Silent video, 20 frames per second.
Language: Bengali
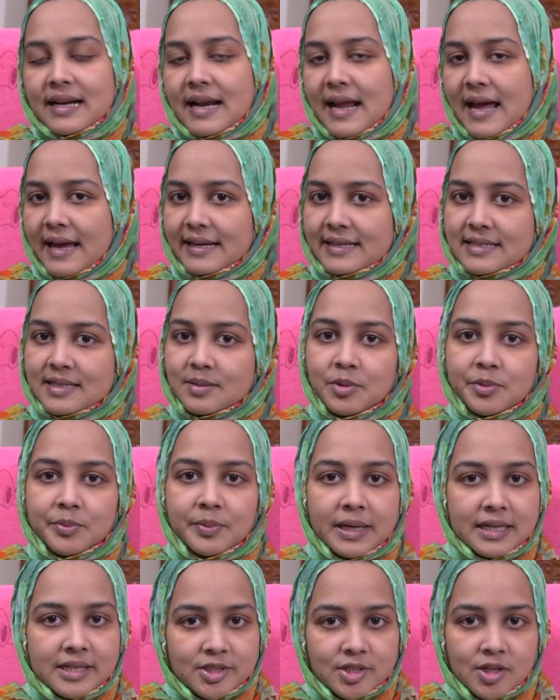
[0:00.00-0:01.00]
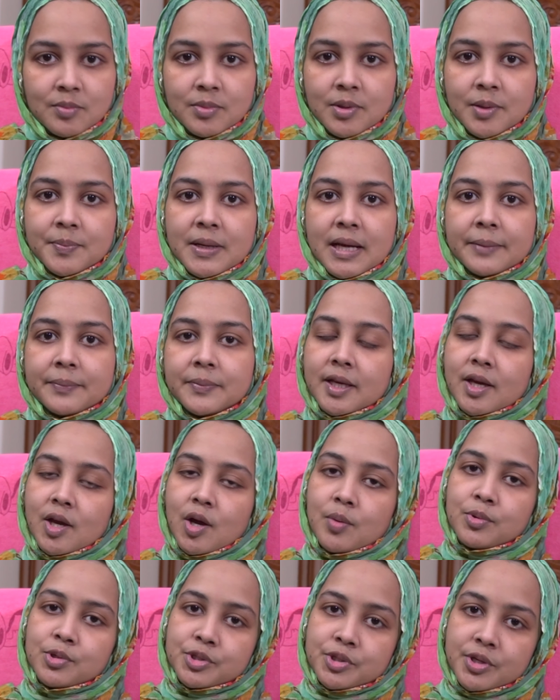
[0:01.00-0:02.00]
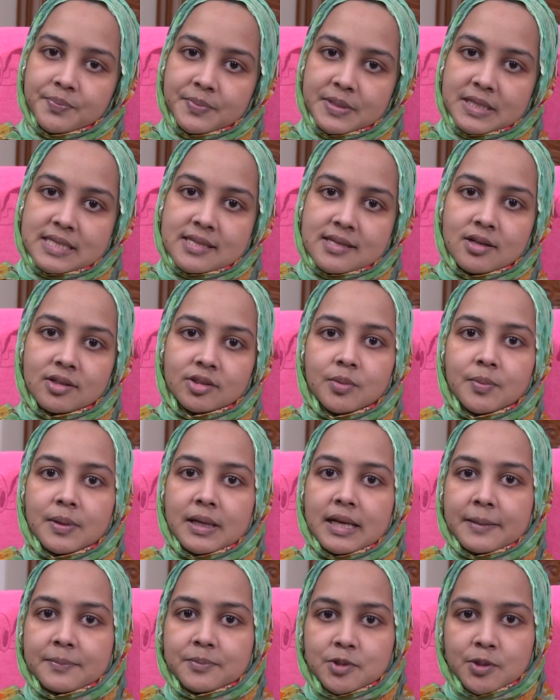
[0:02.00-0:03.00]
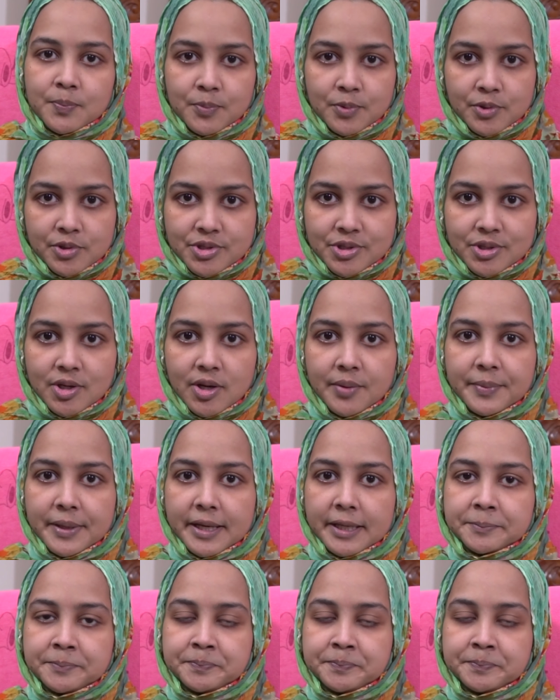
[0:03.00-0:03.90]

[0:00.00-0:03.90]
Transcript: না এটা মোবাইলে সম্ভব না আপনাকে অবশ্যই পিসি অথবা ল্যাপটপ প্রয়োজন হবে